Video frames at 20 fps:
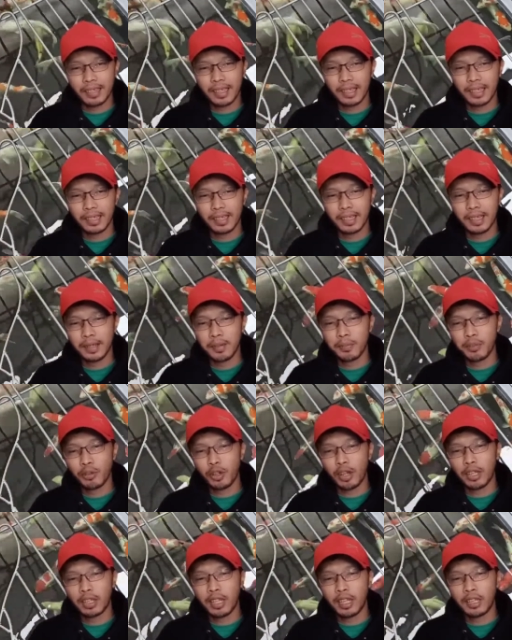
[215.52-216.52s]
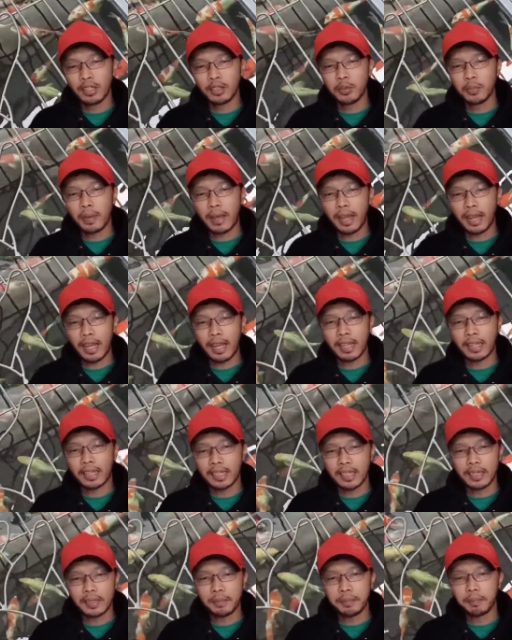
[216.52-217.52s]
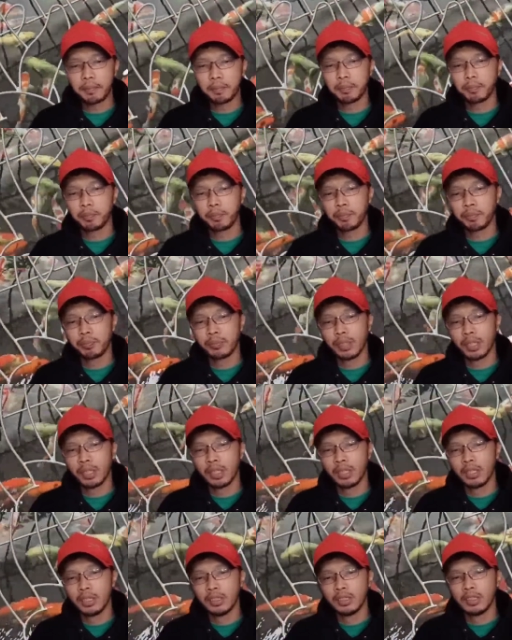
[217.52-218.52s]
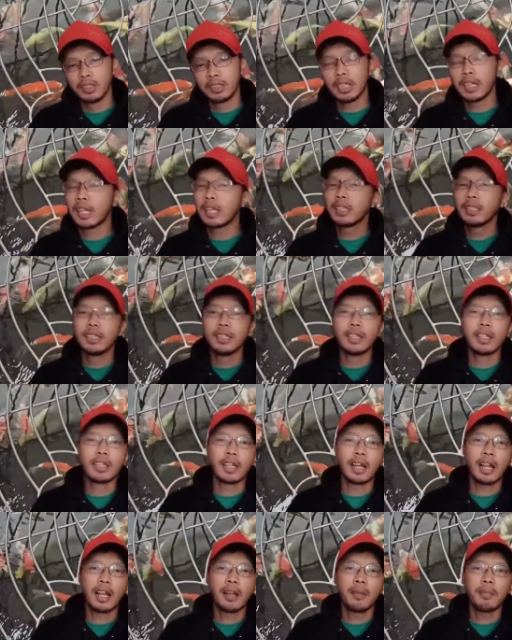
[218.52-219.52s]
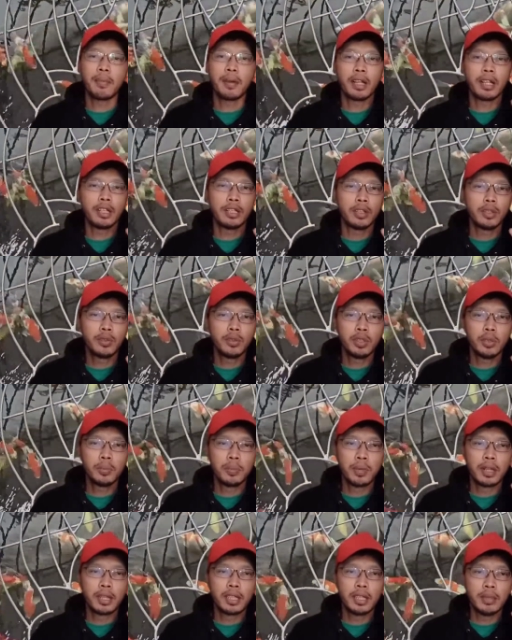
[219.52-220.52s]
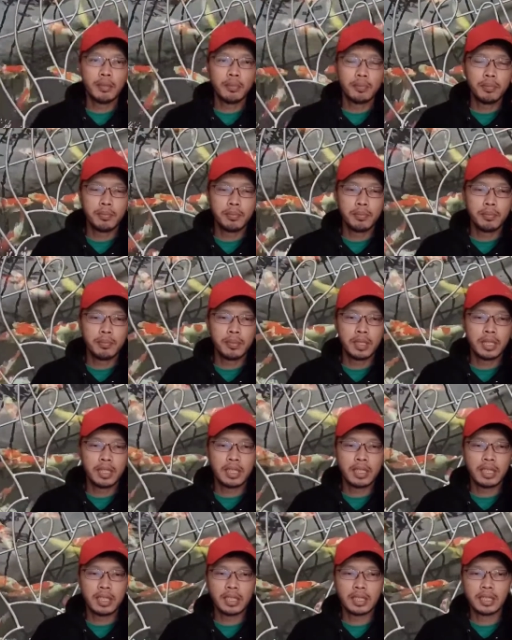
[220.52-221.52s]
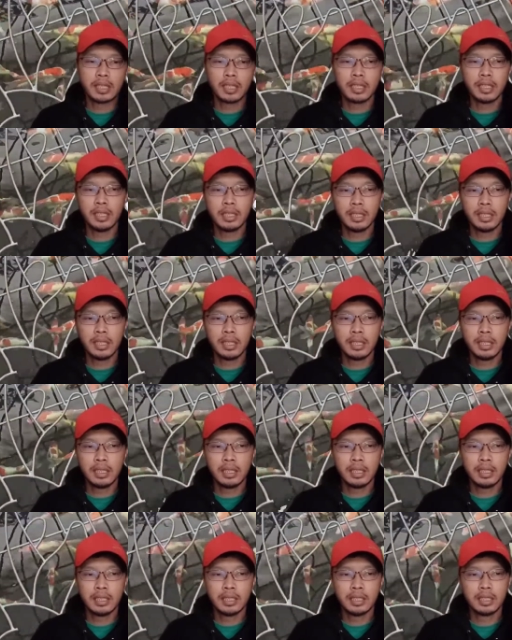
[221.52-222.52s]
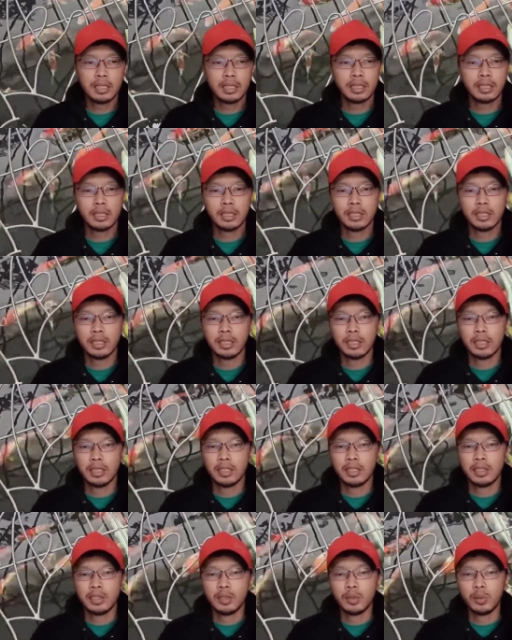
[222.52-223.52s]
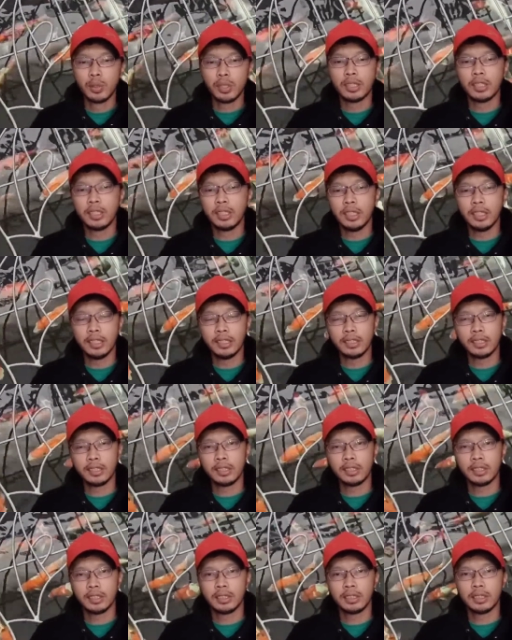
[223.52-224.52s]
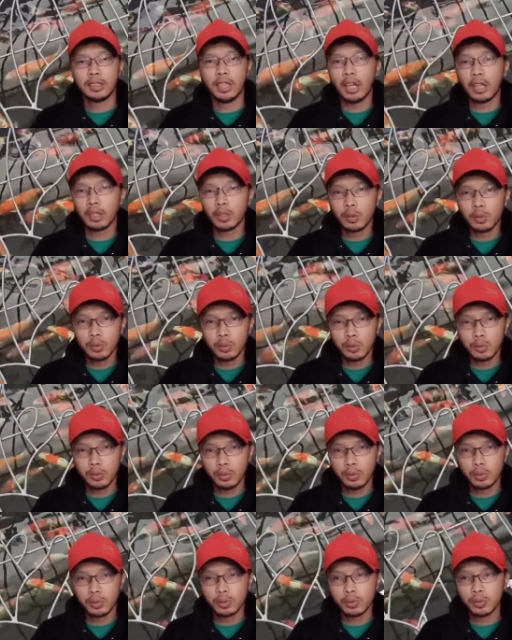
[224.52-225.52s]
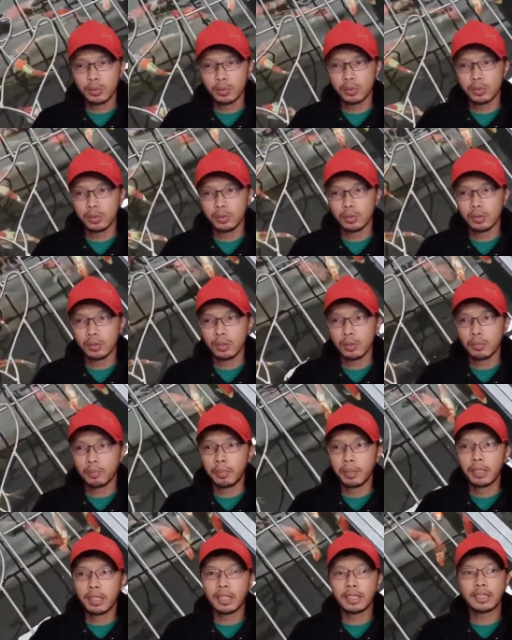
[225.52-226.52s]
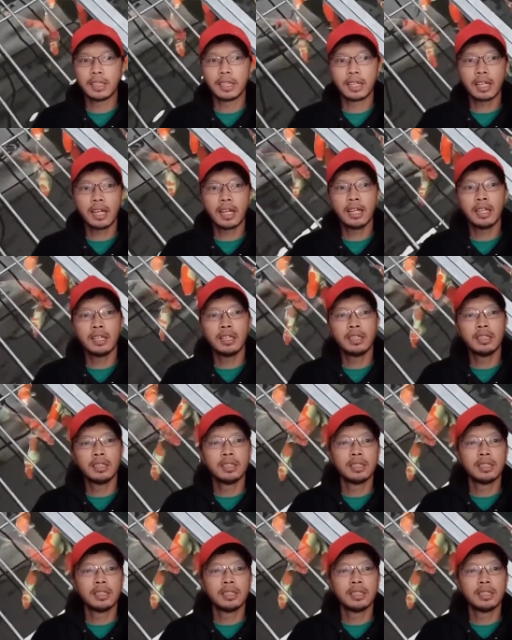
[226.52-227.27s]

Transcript: jadi buatan itu pelet ya secara general pelet itu dibagi menjadi dua jenis yaitu berdasarkan